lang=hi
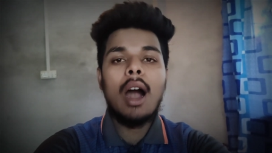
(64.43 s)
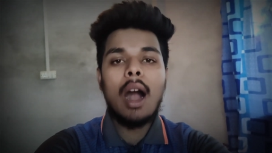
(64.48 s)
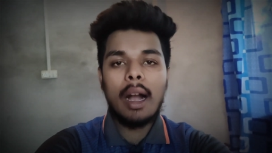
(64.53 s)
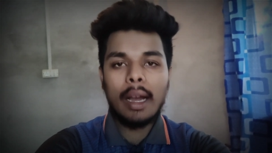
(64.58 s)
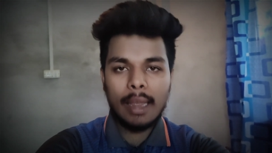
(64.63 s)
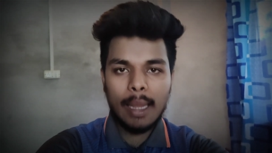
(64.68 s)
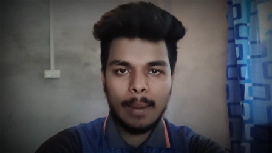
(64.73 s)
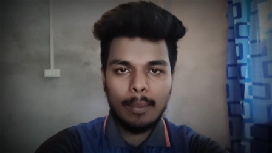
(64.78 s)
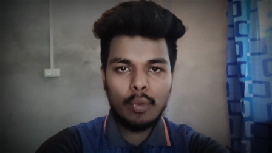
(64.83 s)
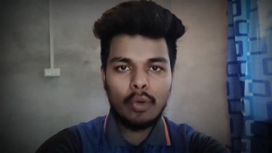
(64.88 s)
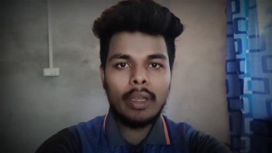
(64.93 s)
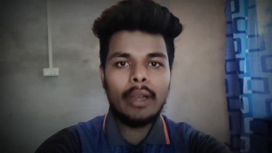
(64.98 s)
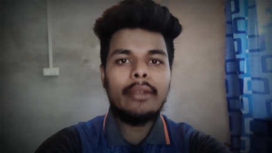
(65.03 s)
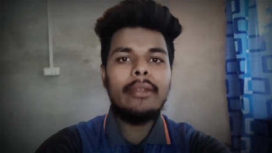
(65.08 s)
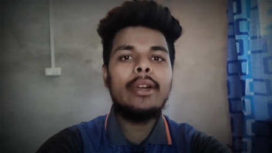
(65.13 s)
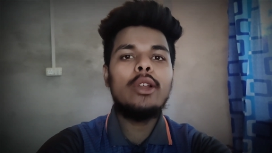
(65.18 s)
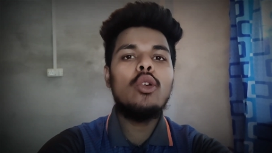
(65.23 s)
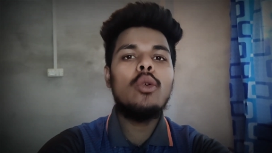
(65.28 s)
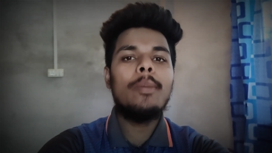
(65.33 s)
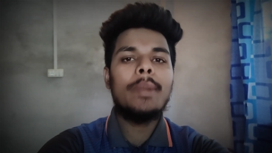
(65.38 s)
अगर आपको ये
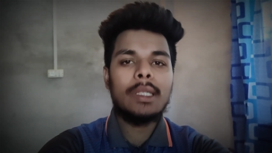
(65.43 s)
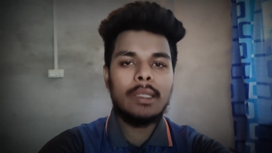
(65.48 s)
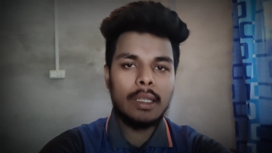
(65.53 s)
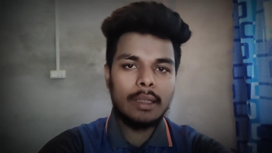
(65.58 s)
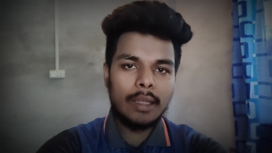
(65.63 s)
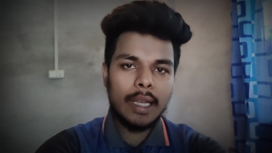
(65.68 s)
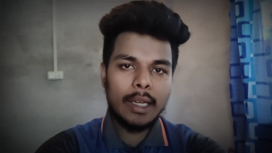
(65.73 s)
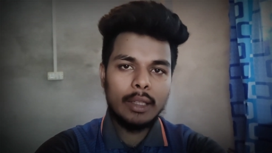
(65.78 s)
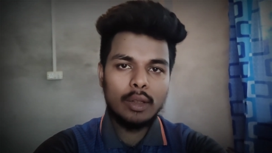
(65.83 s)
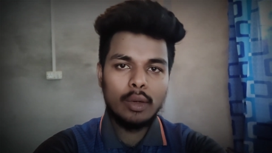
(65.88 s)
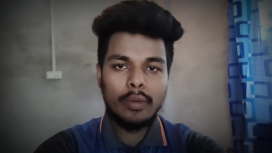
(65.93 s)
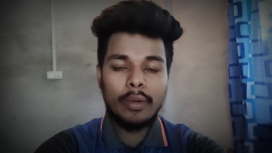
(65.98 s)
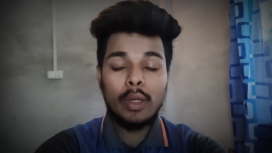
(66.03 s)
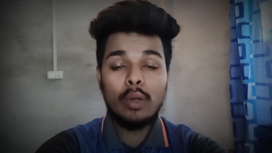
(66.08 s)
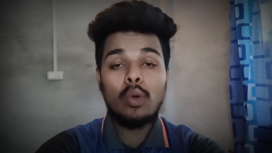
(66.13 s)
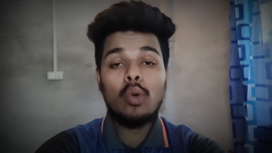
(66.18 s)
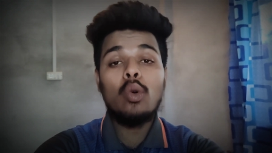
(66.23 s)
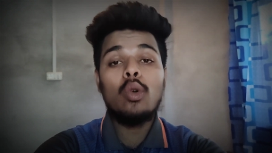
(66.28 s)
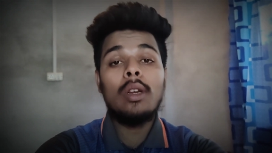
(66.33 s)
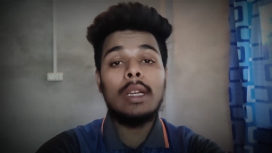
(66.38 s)
वीडियो पसंद आई तो
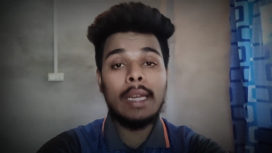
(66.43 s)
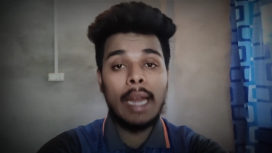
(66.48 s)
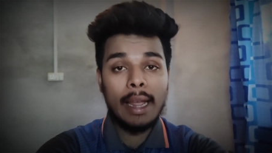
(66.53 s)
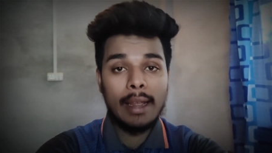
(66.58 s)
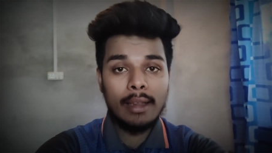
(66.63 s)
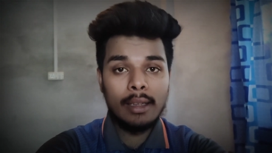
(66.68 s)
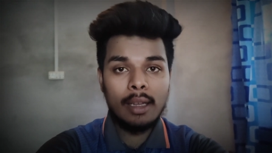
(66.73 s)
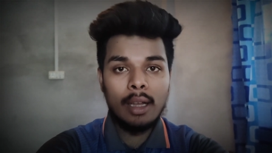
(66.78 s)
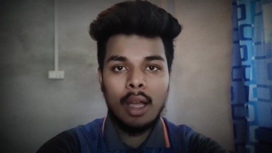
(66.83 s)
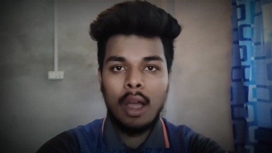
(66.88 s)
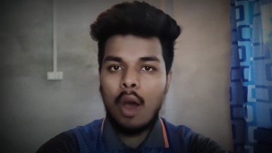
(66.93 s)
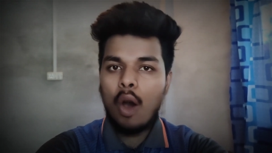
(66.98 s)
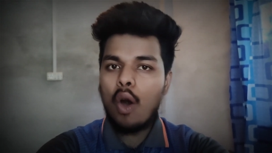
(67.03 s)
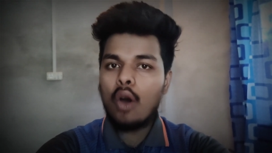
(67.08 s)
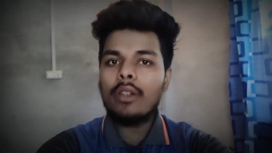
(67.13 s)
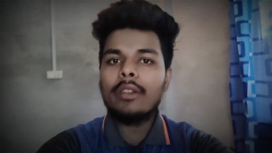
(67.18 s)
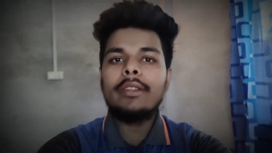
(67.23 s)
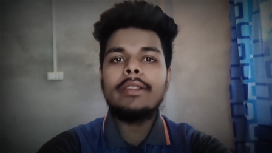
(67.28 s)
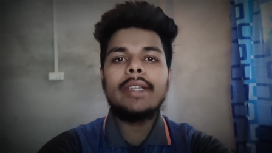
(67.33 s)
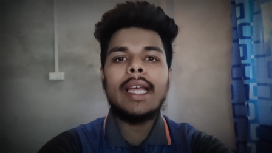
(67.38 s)
वीडियो को लाइक
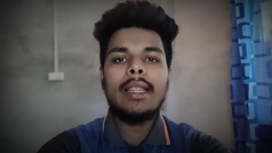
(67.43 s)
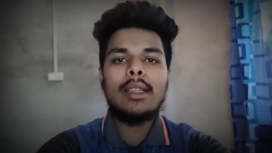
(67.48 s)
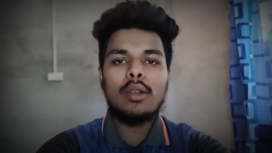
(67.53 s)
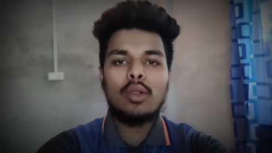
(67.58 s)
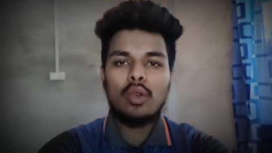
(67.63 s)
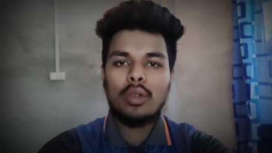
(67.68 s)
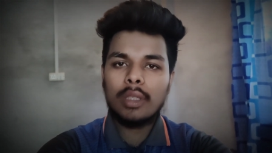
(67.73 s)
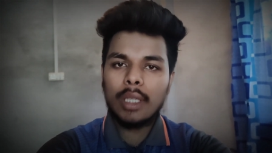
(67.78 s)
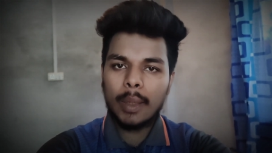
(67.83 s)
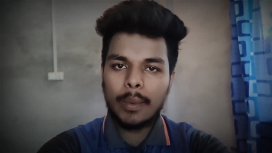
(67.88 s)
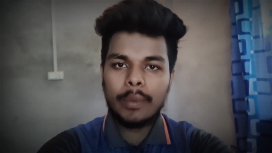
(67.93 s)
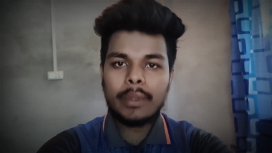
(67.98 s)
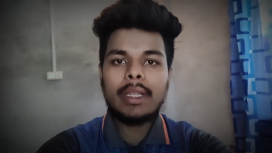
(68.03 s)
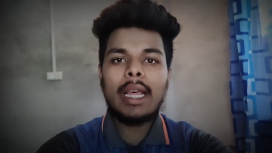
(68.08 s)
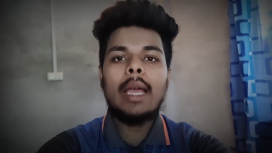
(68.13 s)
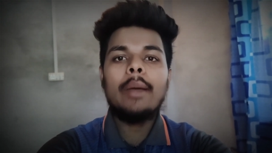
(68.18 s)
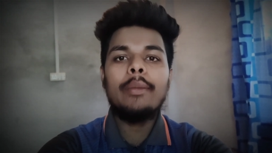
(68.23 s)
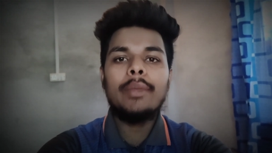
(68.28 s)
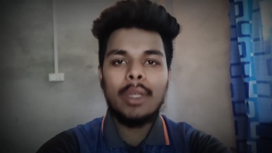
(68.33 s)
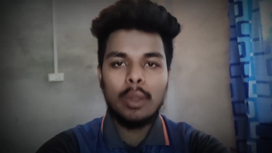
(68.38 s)
और चैनल को
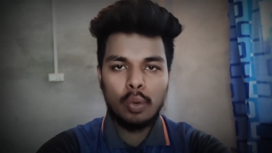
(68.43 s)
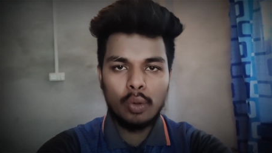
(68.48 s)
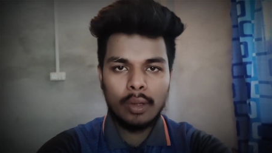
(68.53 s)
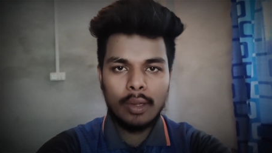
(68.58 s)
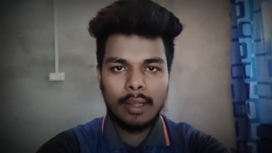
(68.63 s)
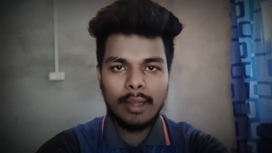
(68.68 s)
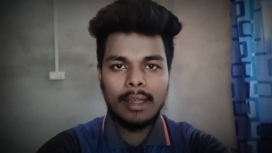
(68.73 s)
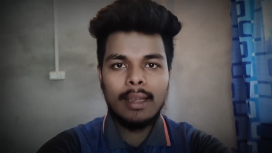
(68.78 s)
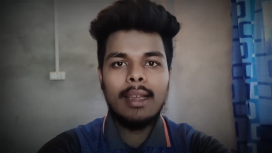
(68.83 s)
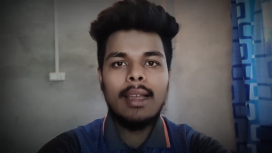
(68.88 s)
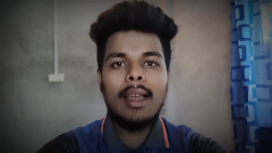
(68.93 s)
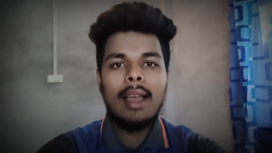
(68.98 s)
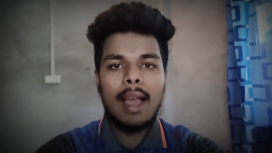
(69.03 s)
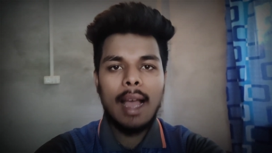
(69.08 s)
सब्सक्राइब जरूर करें